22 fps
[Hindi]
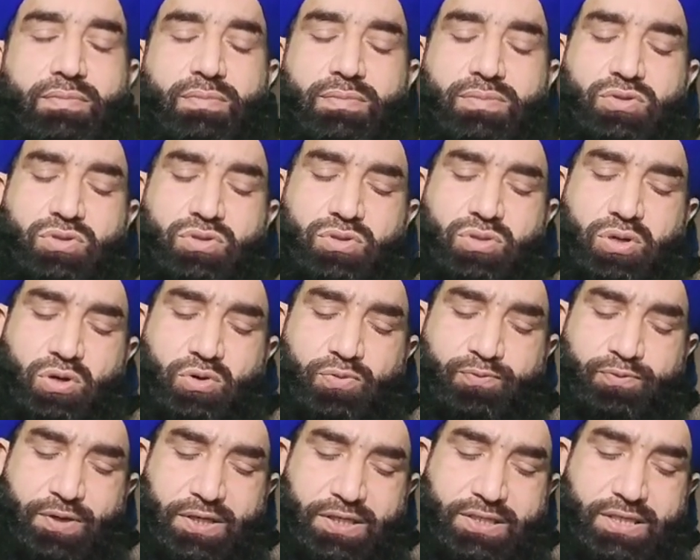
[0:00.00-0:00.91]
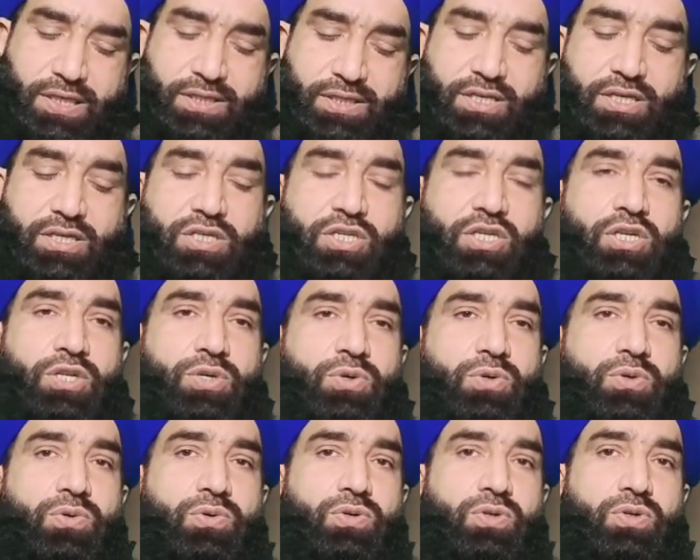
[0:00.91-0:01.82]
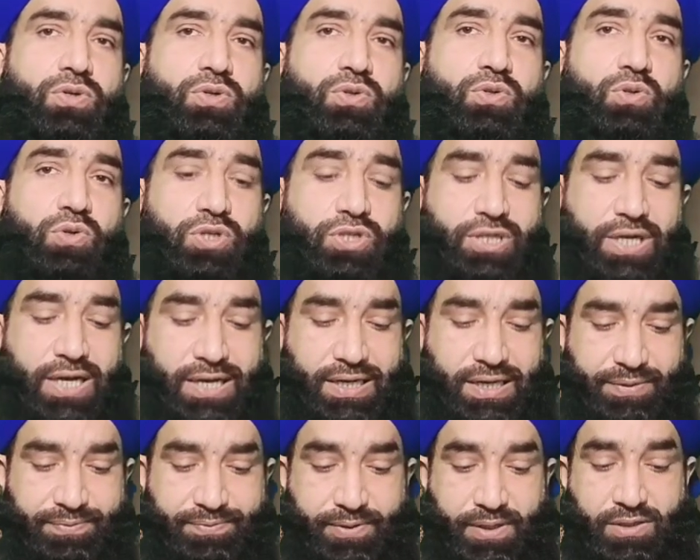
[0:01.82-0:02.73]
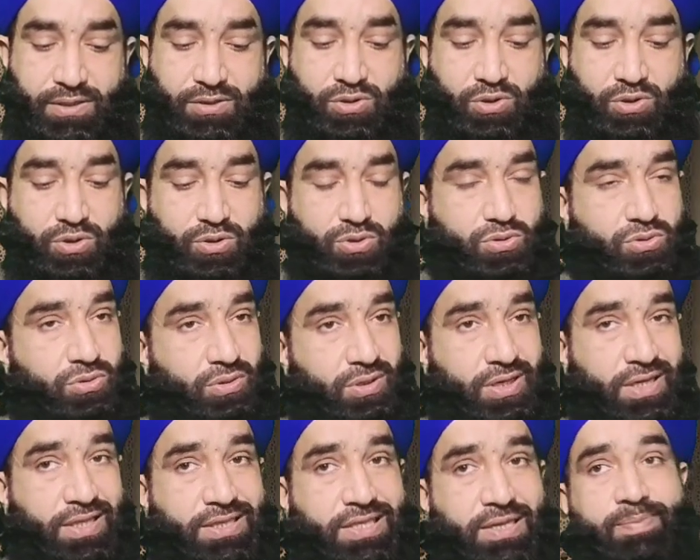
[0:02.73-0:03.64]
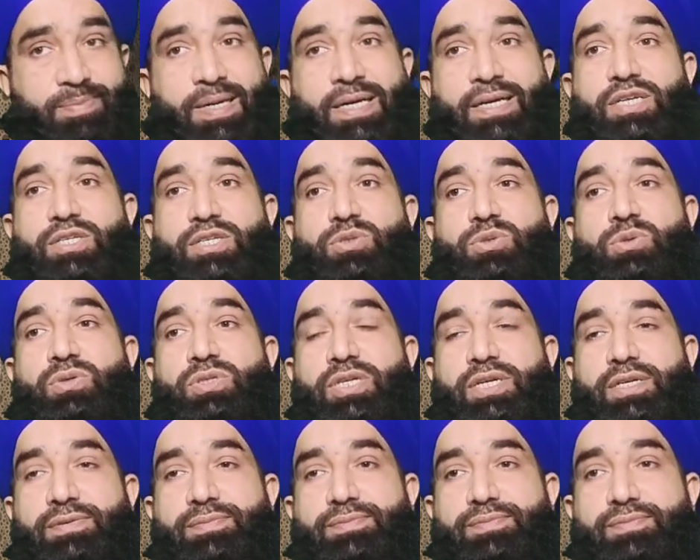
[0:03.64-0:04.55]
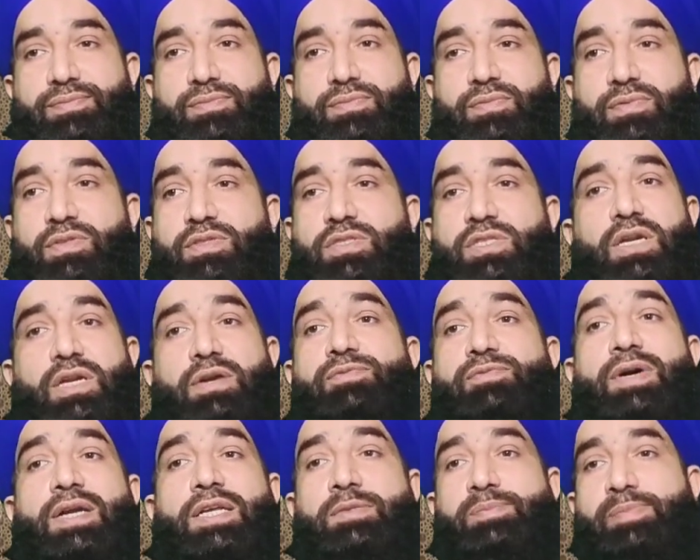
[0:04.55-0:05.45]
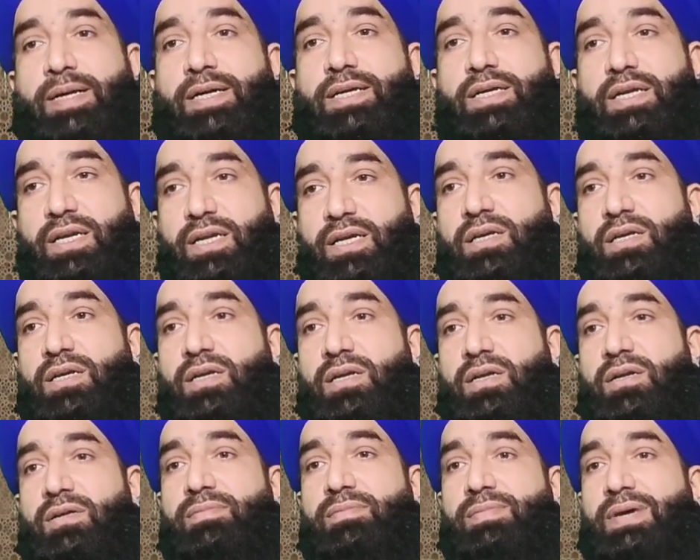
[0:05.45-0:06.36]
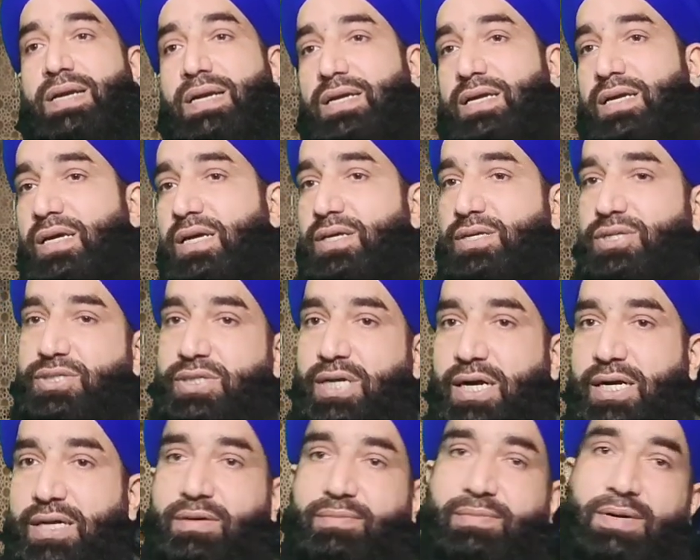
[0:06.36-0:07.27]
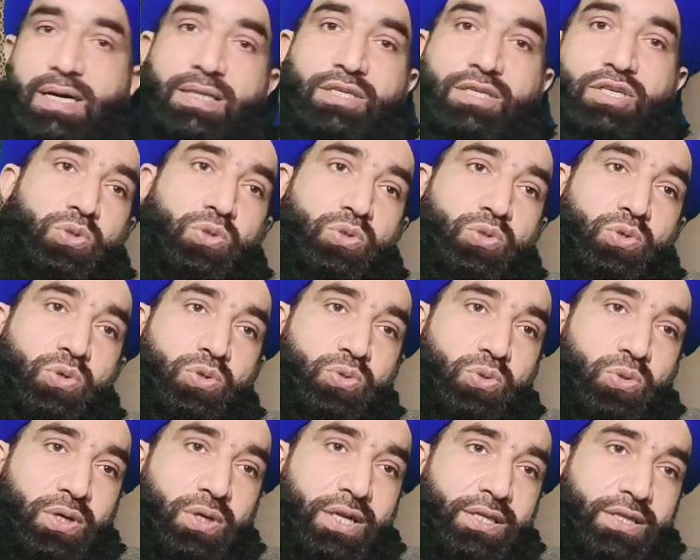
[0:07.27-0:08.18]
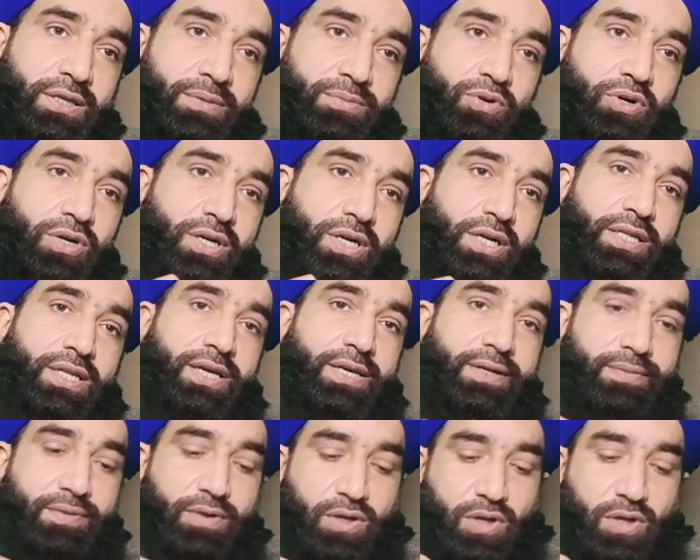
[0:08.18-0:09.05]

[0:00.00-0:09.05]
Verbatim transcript: सौ फ़ीसद यकीन हो तो इशा के फ़र्ज़ और सुन्नतें पढ़ के सो जाएँ सिर्फ फ़र्ज़ पढ़ के नहीं बल्कि इशा के बाद की दो सुन्नतें मौक़े हैं